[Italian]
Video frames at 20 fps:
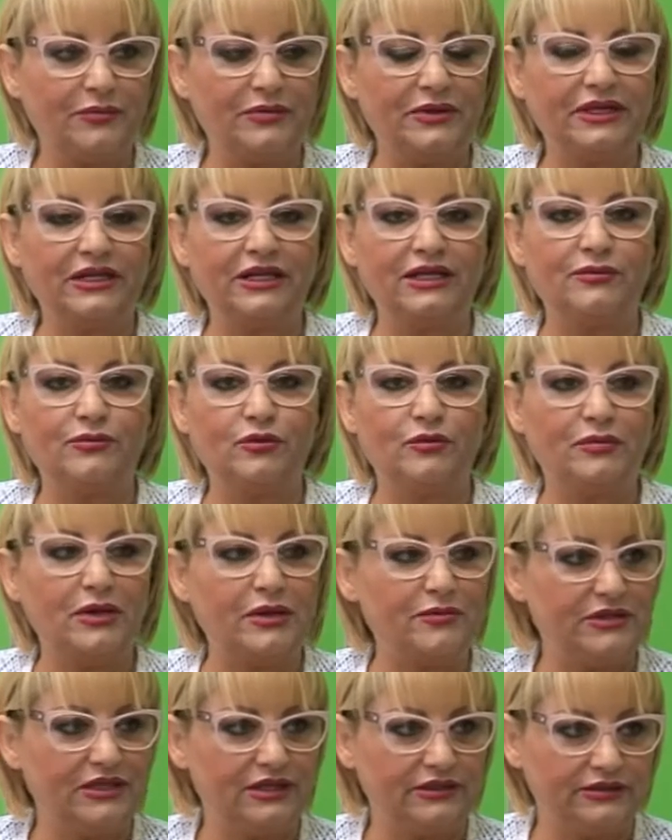per i
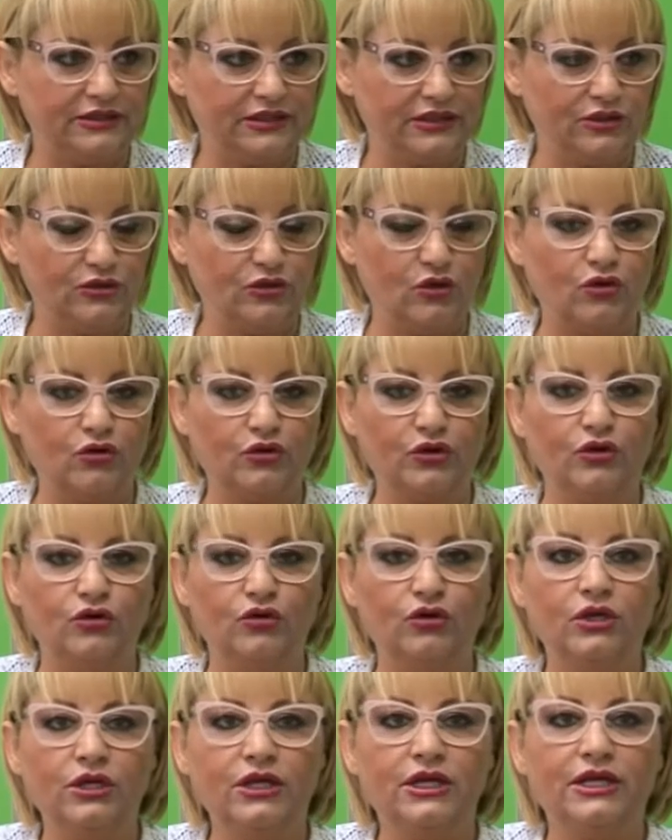problemi del
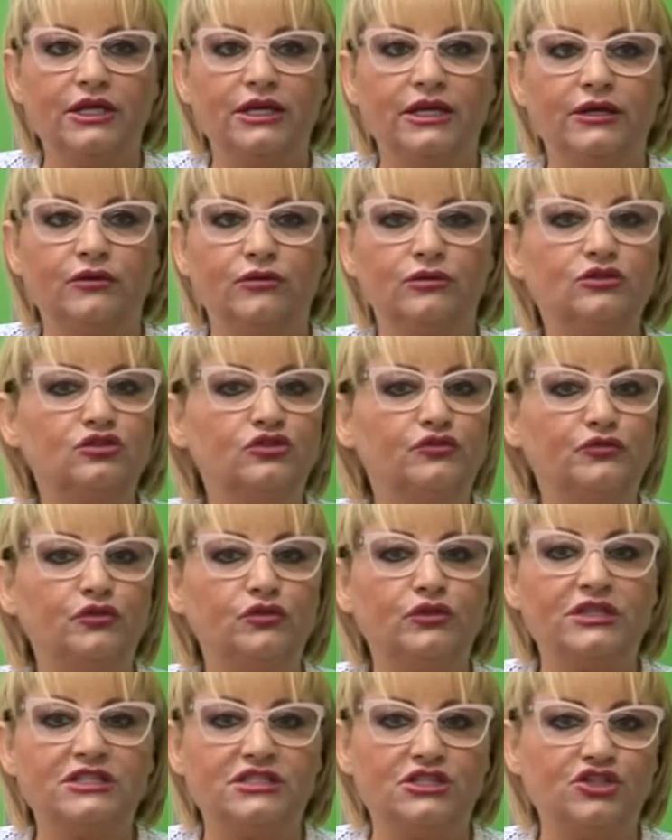territorio quando sono
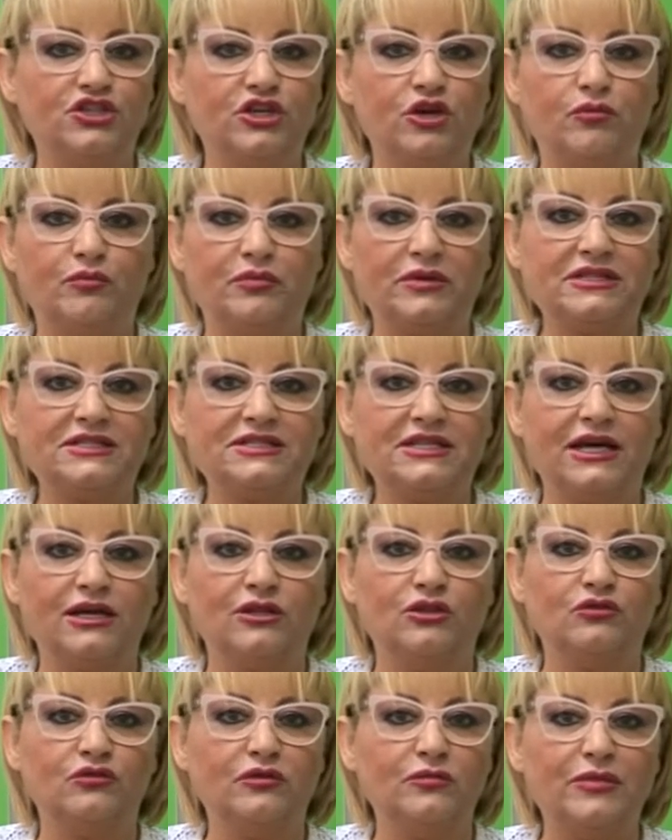venuta in Sicilia ho
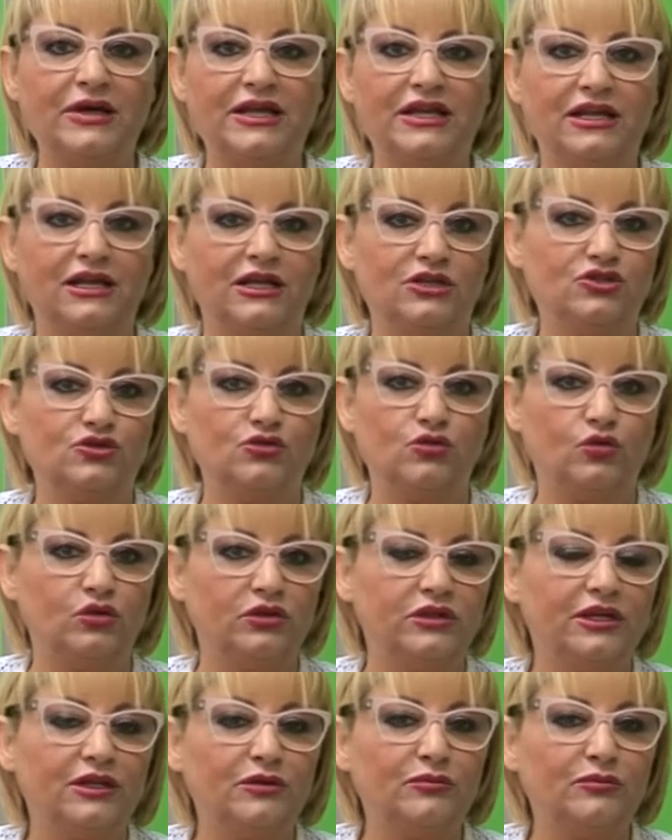pensato, va bene, lascio un quotidiano